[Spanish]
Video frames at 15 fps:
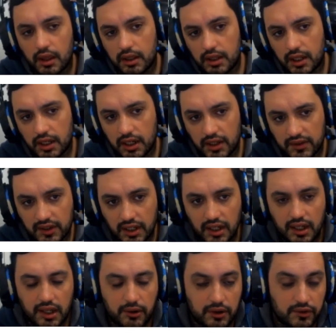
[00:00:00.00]
y analizar es
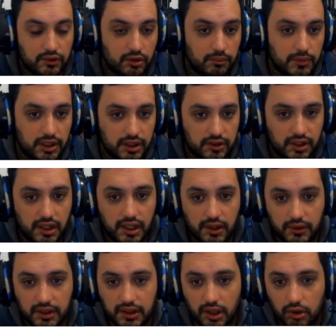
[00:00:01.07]
la versión 23, la
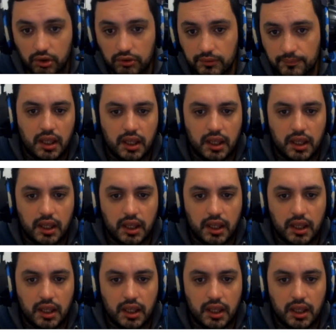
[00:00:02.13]
beta 2.